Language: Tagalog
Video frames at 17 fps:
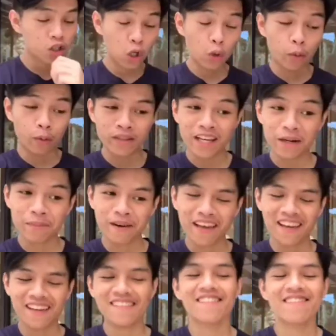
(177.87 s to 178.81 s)
Tol, huwag mo na
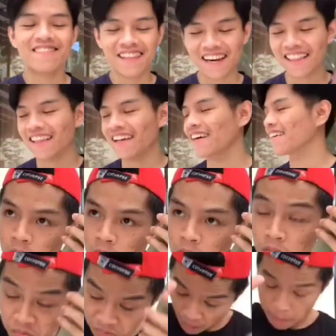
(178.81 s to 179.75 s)
replyan. Tara na.
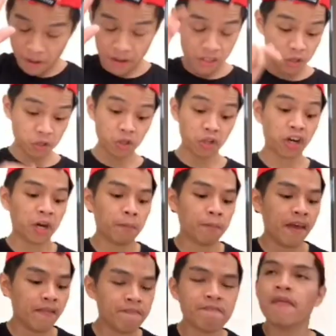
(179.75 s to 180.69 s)
Tama, hindi ko to
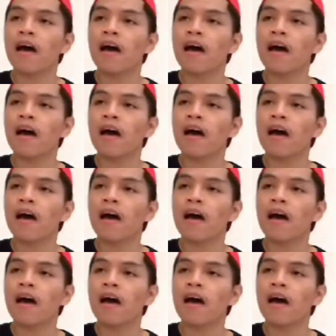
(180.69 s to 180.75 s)
re-replyan.